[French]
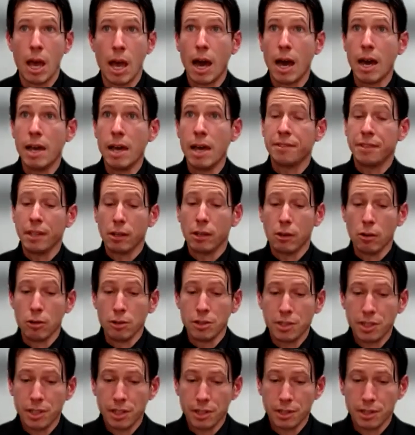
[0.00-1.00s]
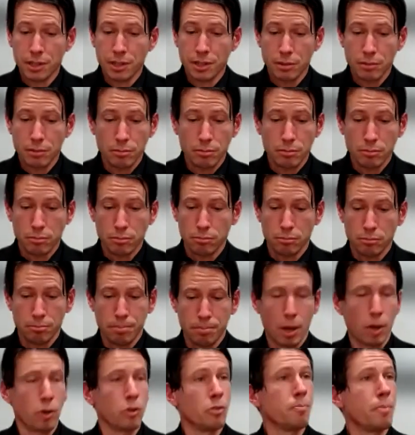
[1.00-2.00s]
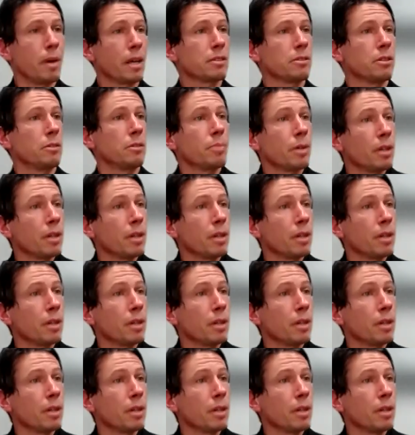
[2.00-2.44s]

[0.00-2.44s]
a été causée par une personne